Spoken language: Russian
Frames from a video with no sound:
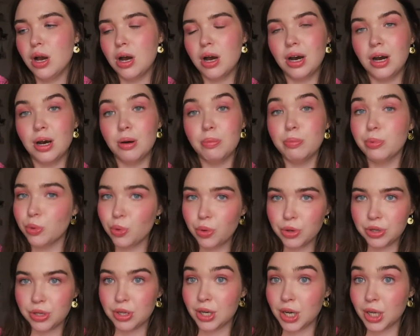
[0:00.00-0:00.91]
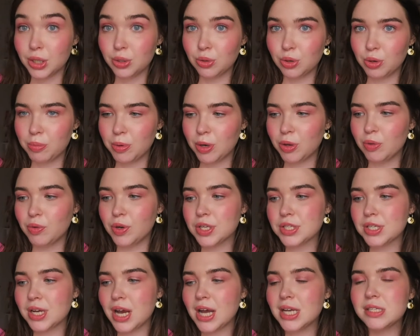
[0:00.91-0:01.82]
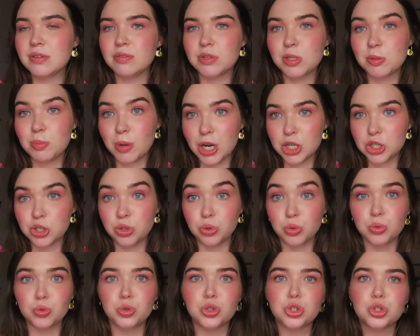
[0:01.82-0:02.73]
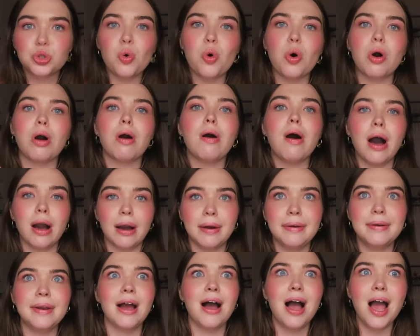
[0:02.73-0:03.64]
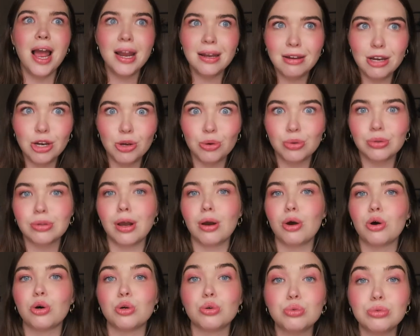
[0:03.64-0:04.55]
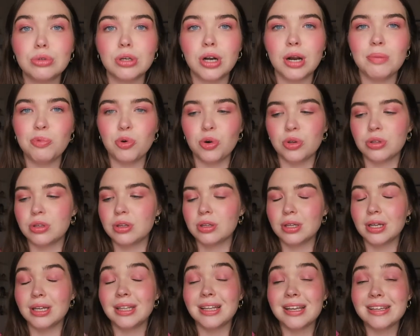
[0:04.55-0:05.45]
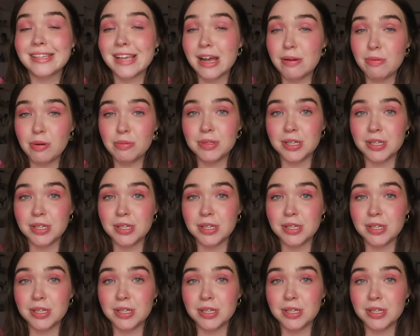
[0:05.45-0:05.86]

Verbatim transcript: э, блогер, который про него рассказывает, спрашивала, ну что, как, реально ли он так круто работает. И на самом